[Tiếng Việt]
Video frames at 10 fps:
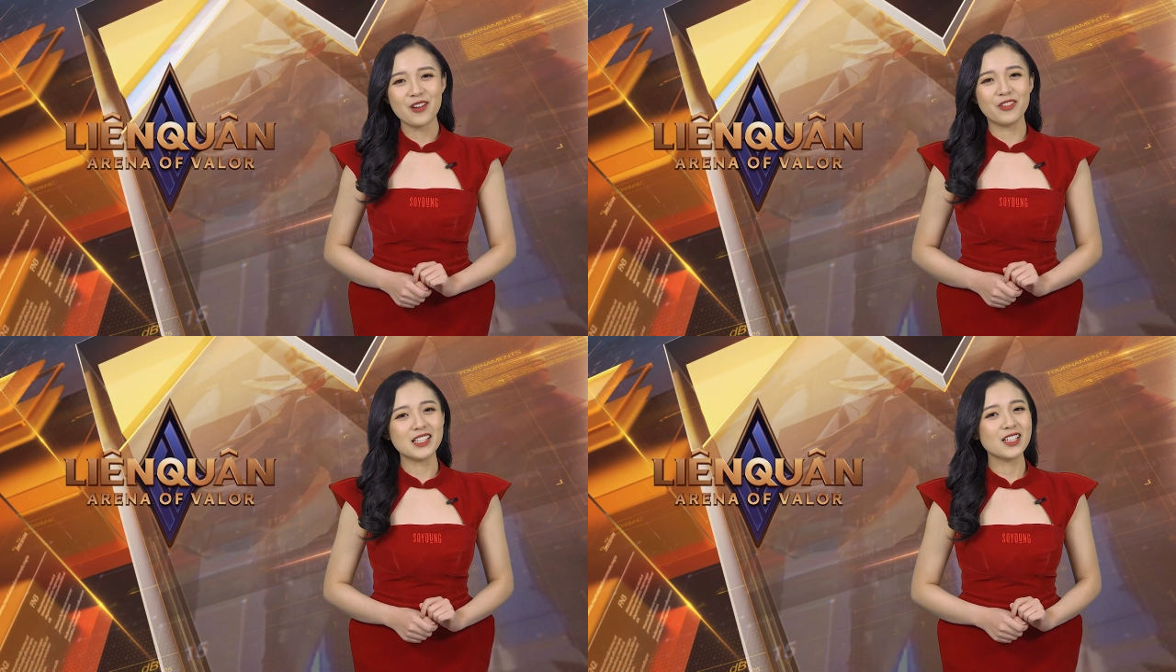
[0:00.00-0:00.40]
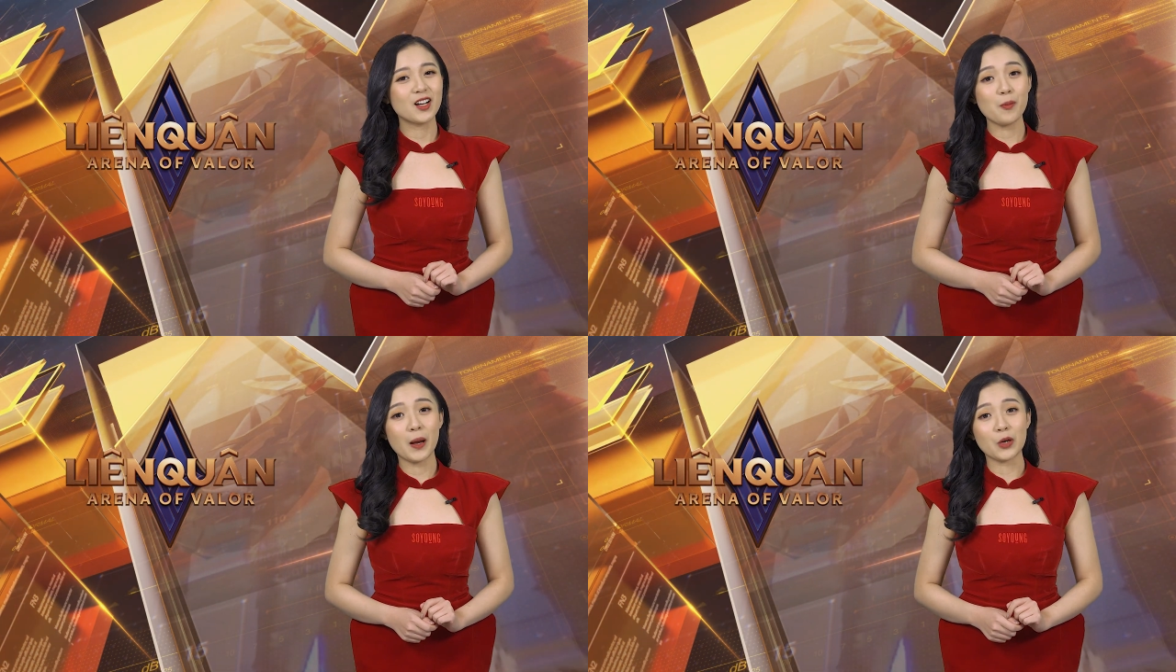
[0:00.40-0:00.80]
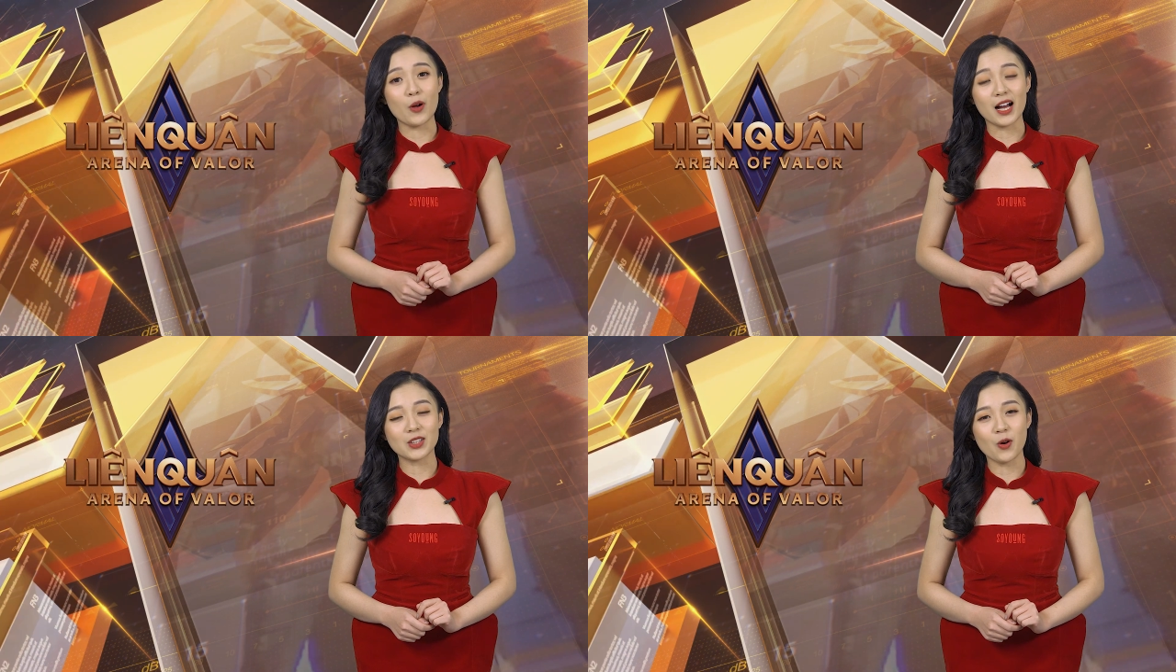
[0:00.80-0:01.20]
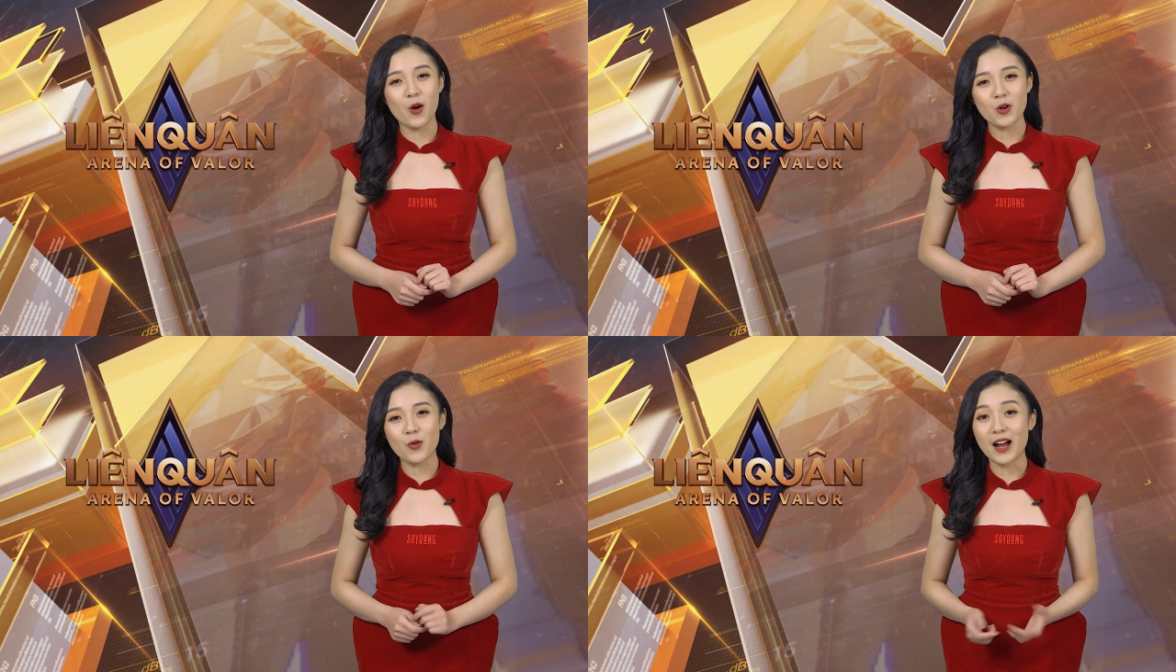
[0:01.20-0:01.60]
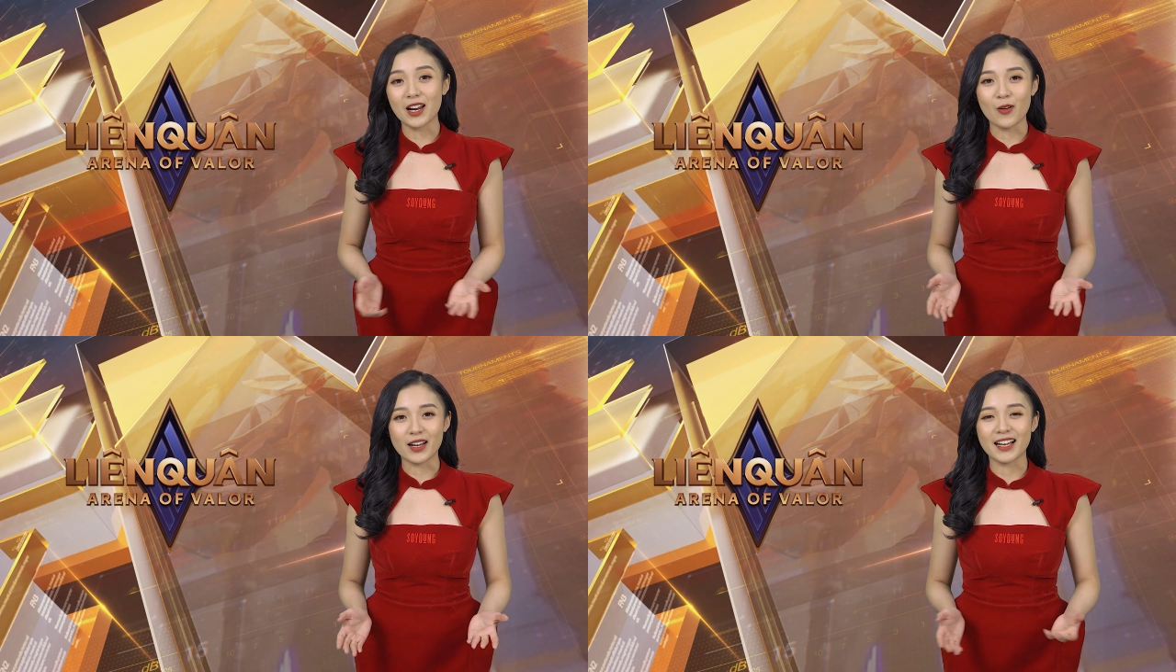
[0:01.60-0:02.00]
với sự góp mặt của Kato cùng
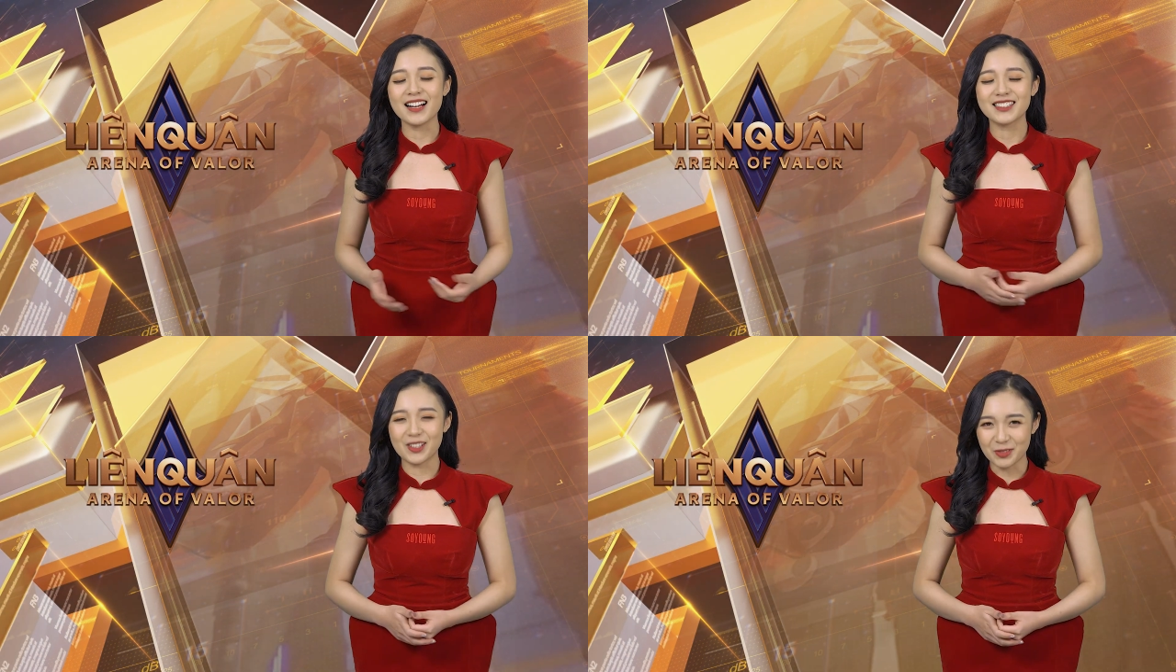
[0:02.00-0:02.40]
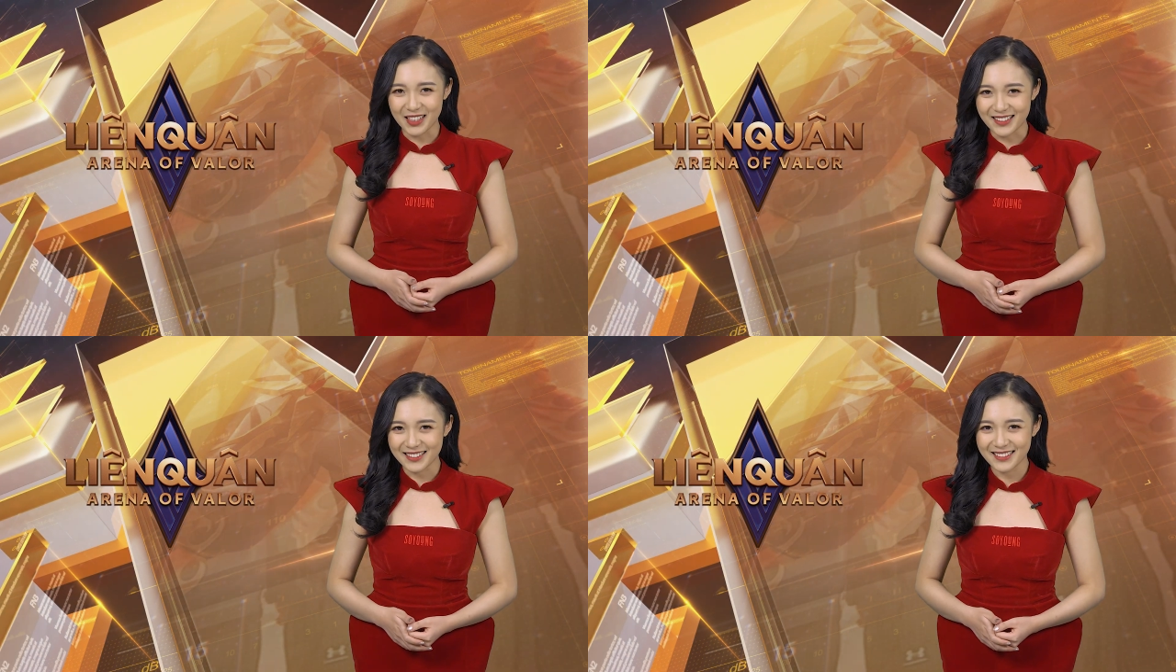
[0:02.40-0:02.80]
hàng loạt các công thần.